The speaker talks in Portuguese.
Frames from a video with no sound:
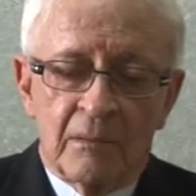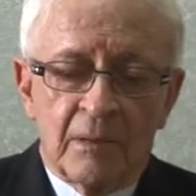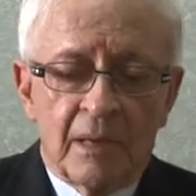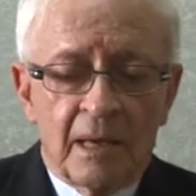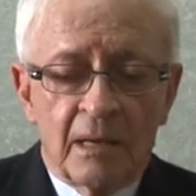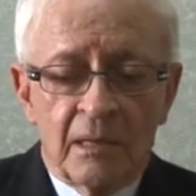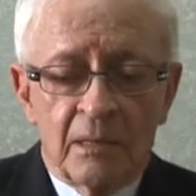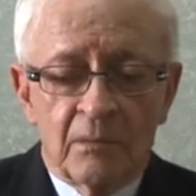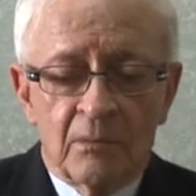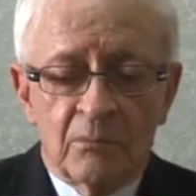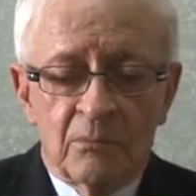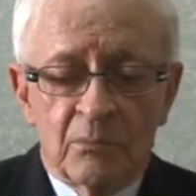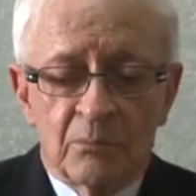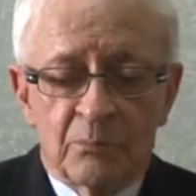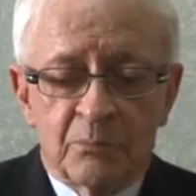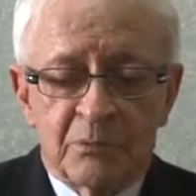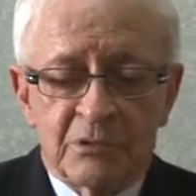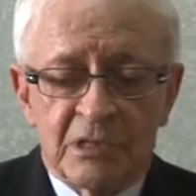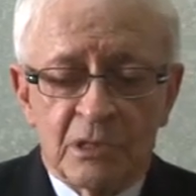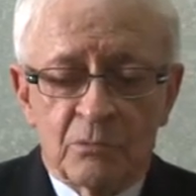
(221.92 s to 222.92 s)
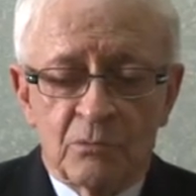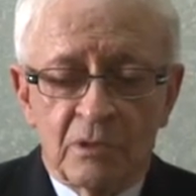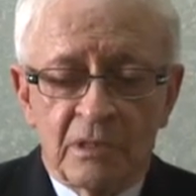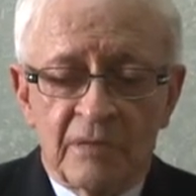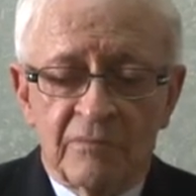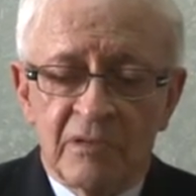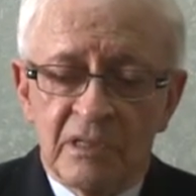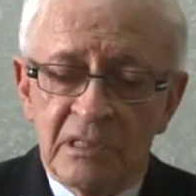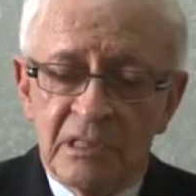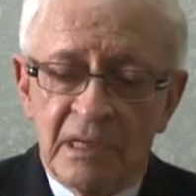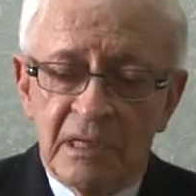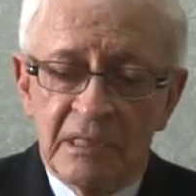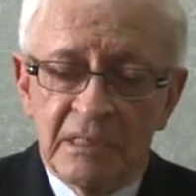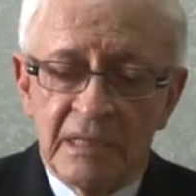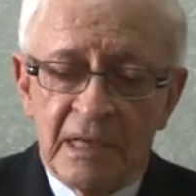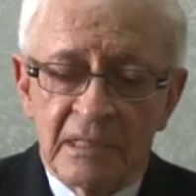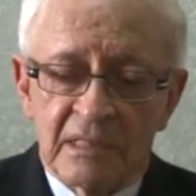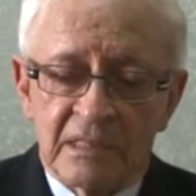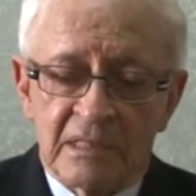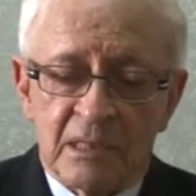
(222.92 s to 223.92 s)
É um centro de
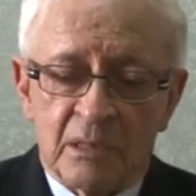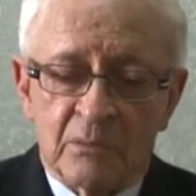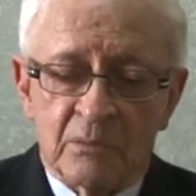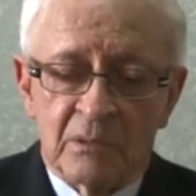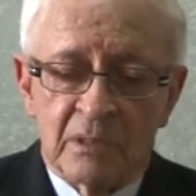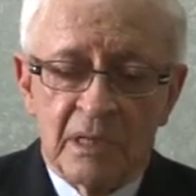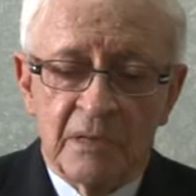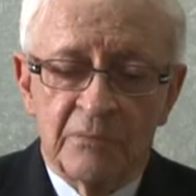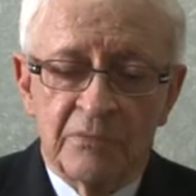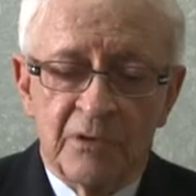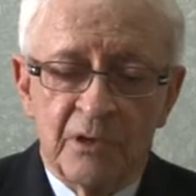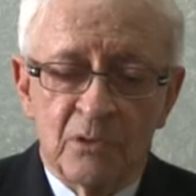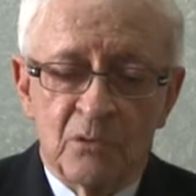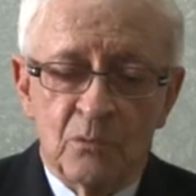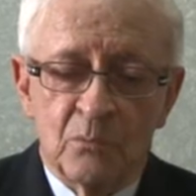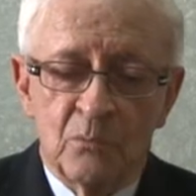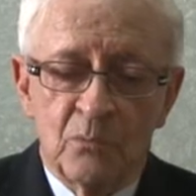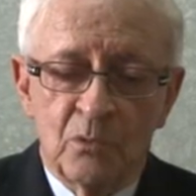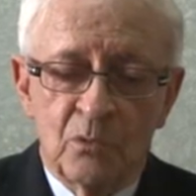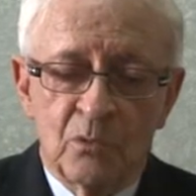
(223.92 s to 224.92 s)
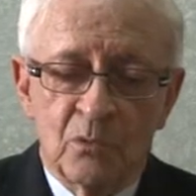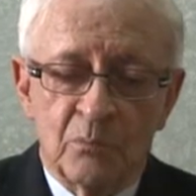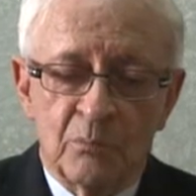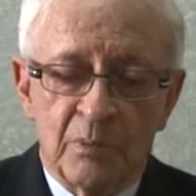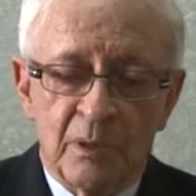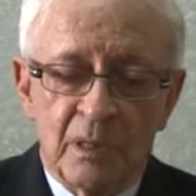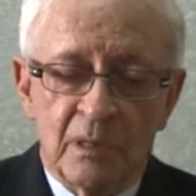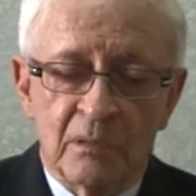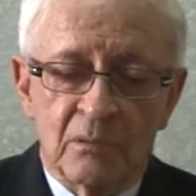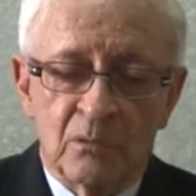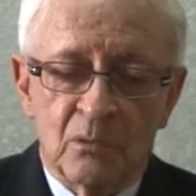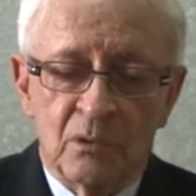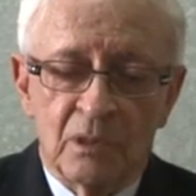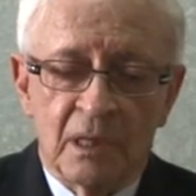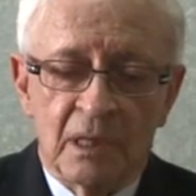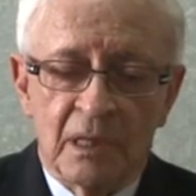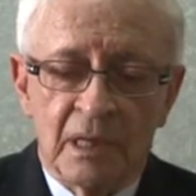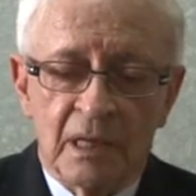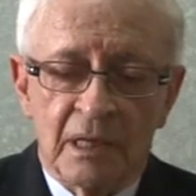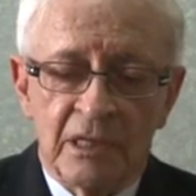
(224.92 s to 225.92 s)
evangelização, tem feito muito bem
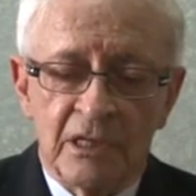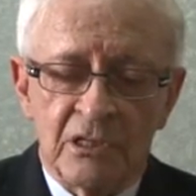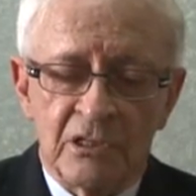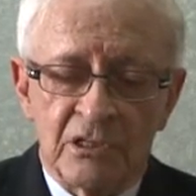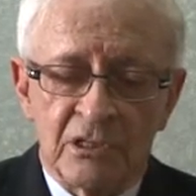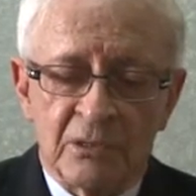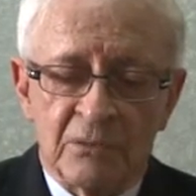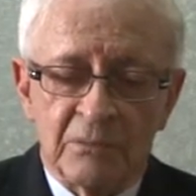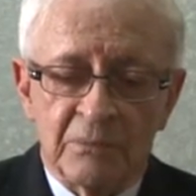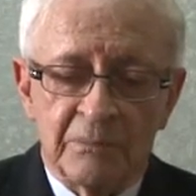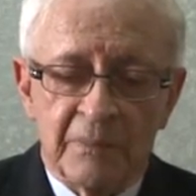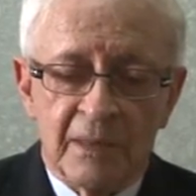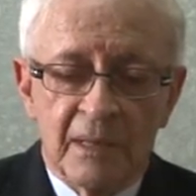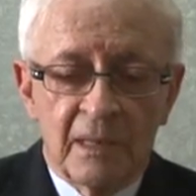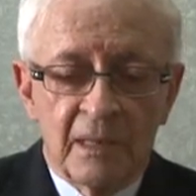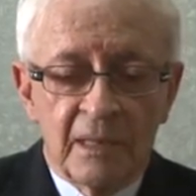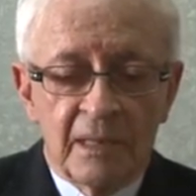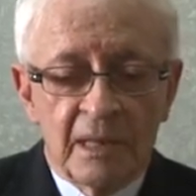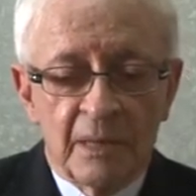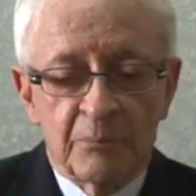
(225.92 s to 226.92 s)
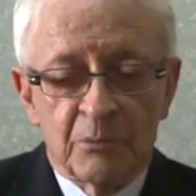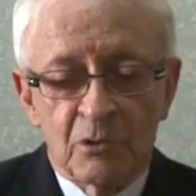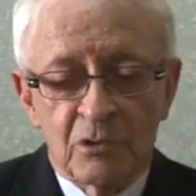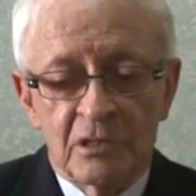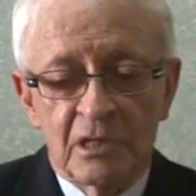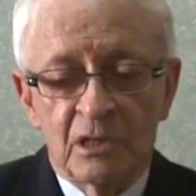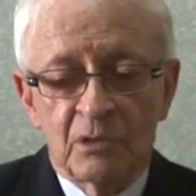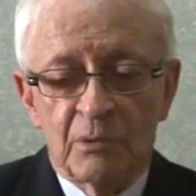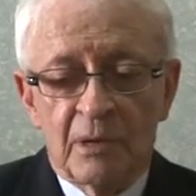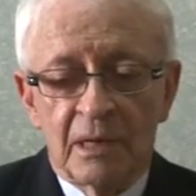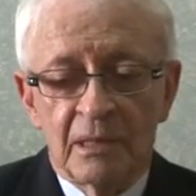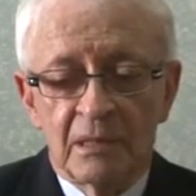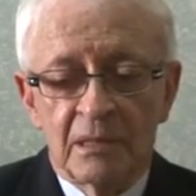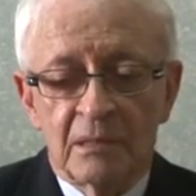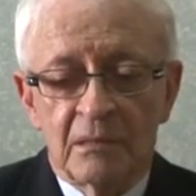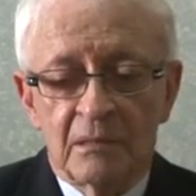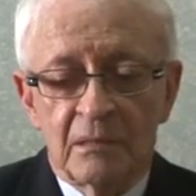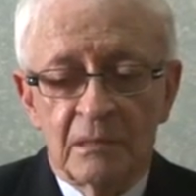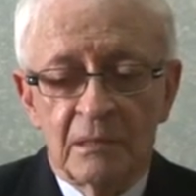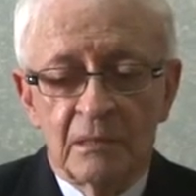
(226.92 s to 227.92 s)
toda aquela região. Depois o
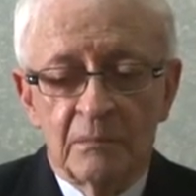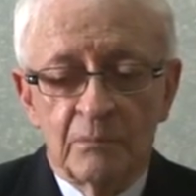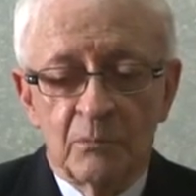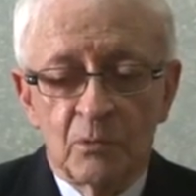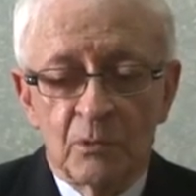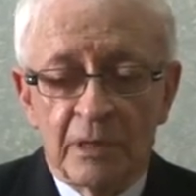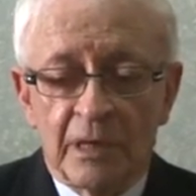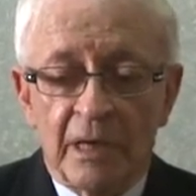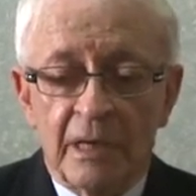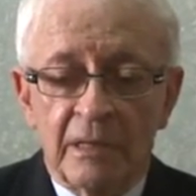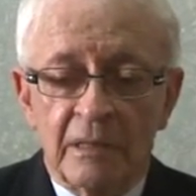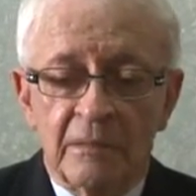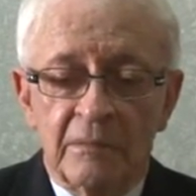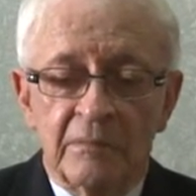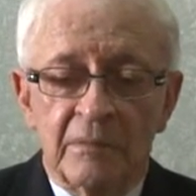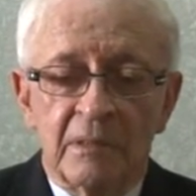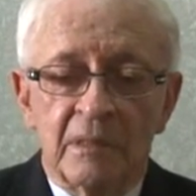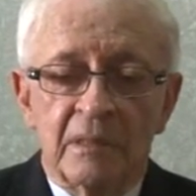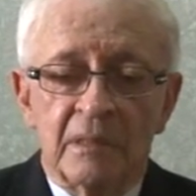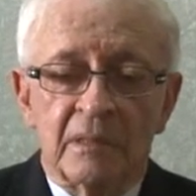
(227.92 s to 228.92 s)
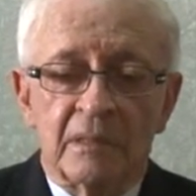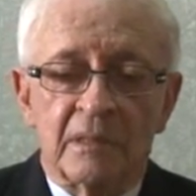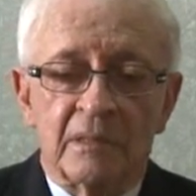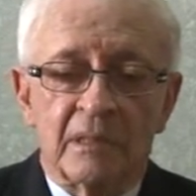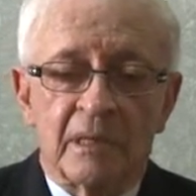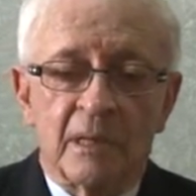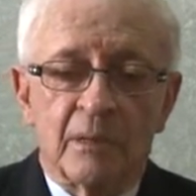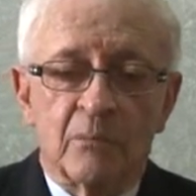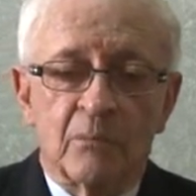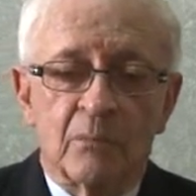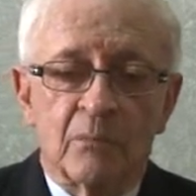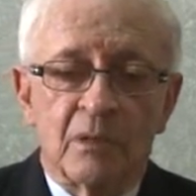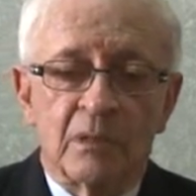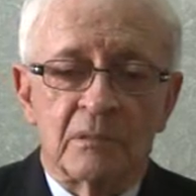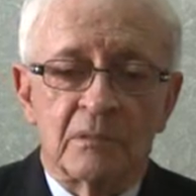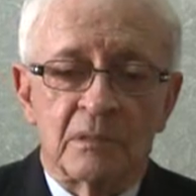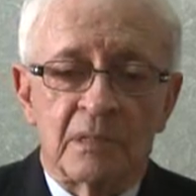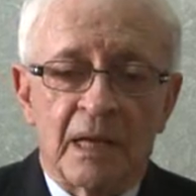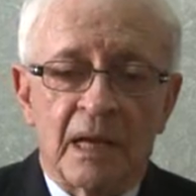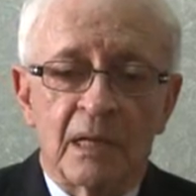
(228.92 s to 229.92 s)
Santuário de, de Muquém, que é
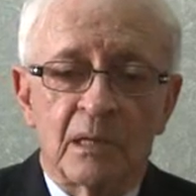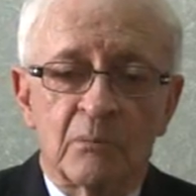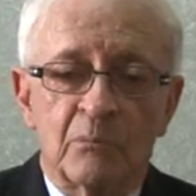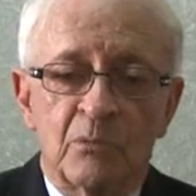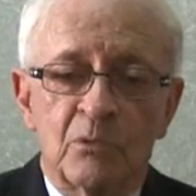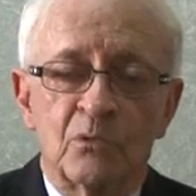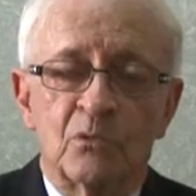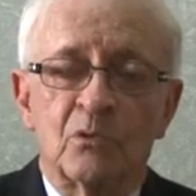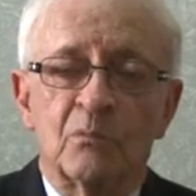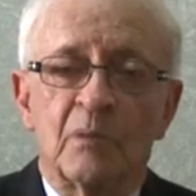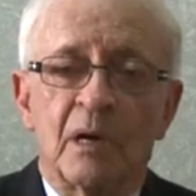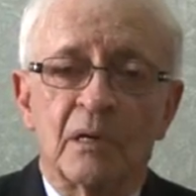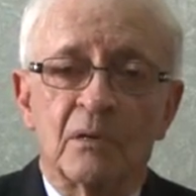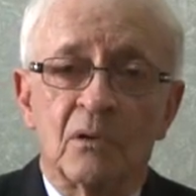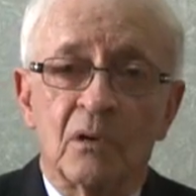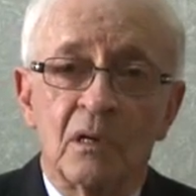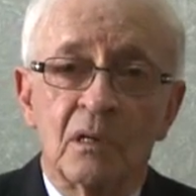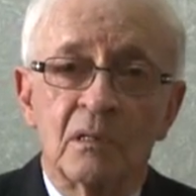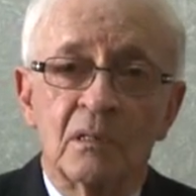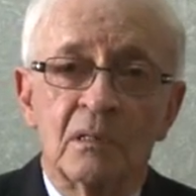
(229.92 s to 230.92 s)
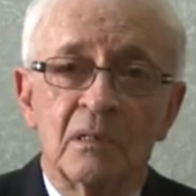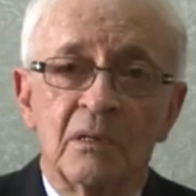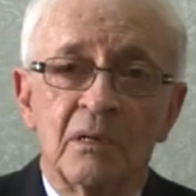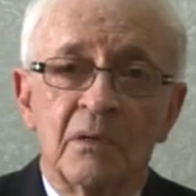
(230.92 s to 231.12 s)
uma escala muito maior,